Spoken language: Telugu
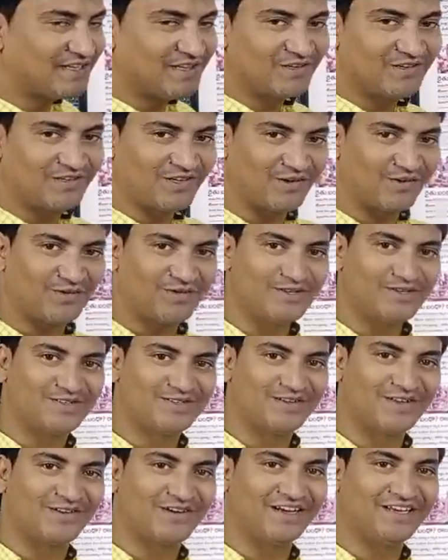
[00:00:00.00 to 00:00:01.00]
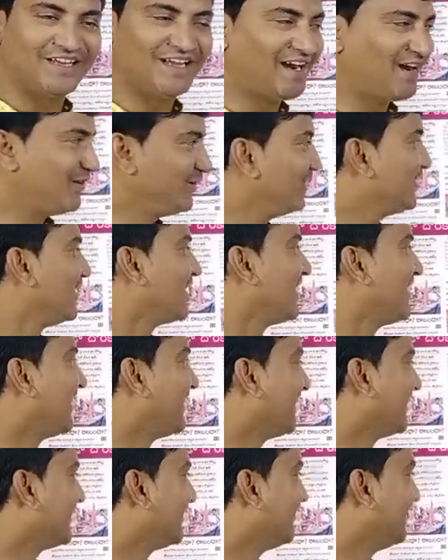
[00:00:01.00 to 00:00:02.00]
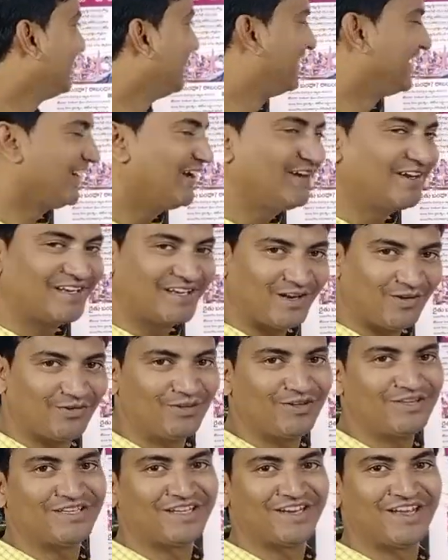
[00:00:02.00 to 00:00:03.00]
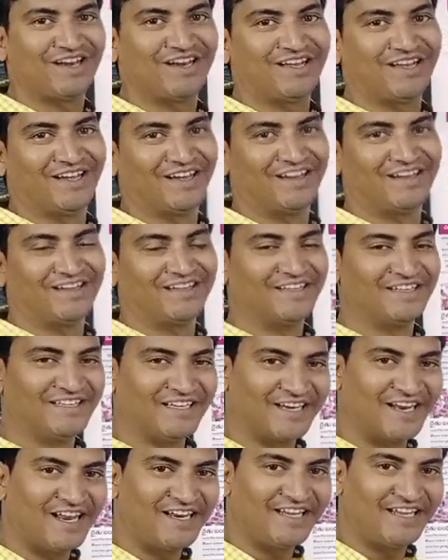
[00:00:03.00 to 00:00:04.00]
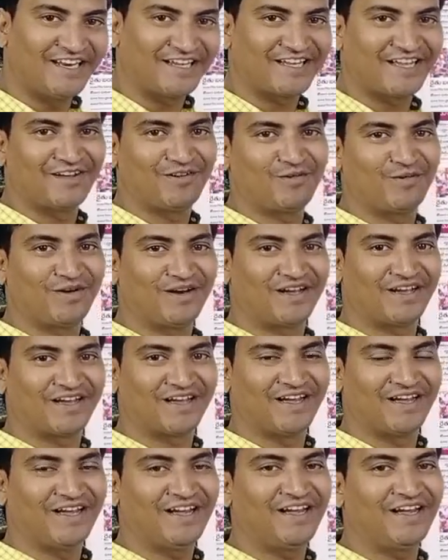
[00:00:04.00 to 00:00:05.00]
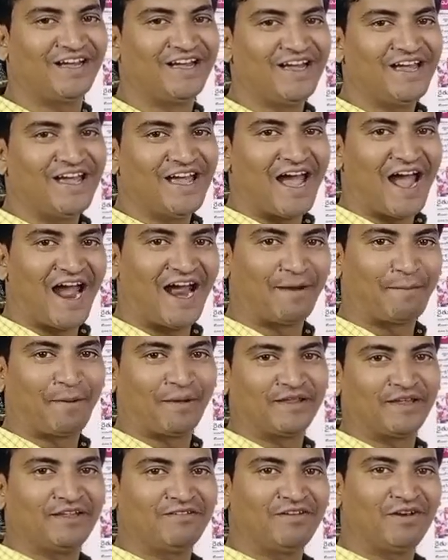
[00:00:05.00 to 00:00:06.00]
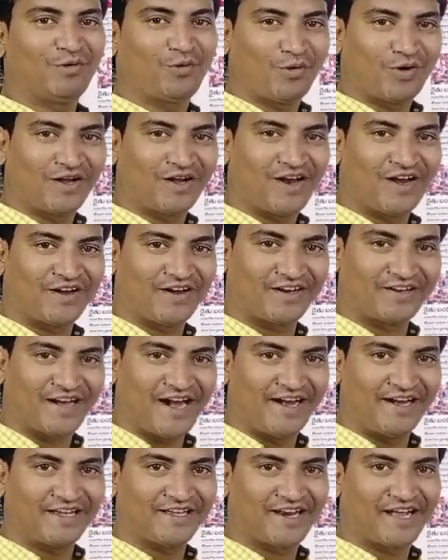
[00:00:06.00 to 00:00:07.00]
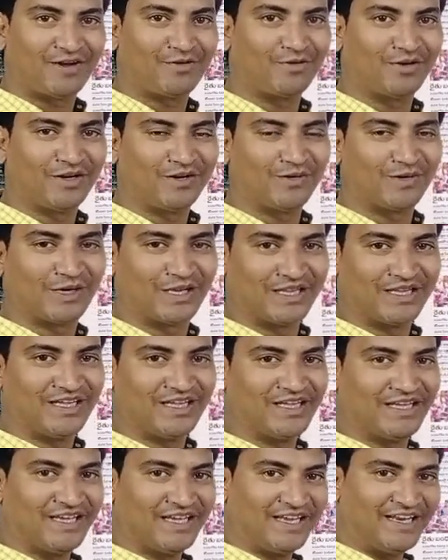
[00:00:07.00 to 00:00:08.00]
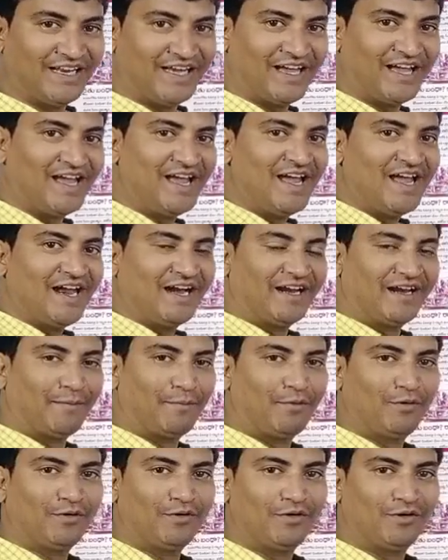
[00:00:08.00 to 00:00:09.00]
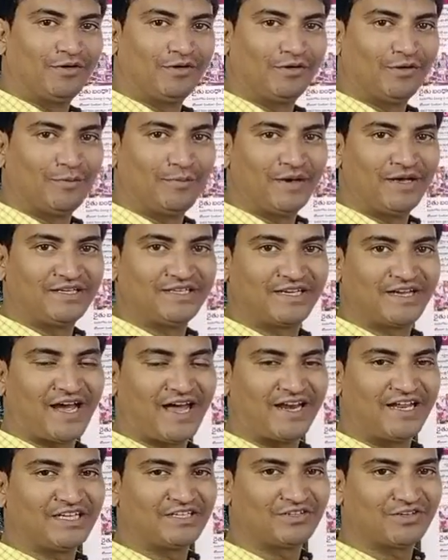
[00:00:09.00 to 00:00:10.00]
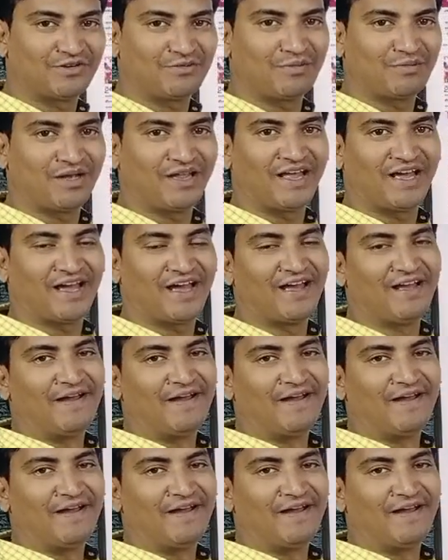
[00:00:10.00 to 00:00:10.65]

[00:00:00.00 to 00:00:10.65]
ఇస్తే ఎందుకు తక్కువ ఇస్తున్నారు అని అడుగుతున్నారంట ఇక ఇట్లా ఉంది జనాలు ఇక జనాలు ఈ రకంగా ఉన్నాక ఆయన పద్దెనిమిది వేల కోట్ల కాంట్రాక్ట్ ఆయనకు రాకుండా ఎట్లుంటుంది ఈయన డబ్బులు దొబ్బేసి కాళేశ్వరం మీద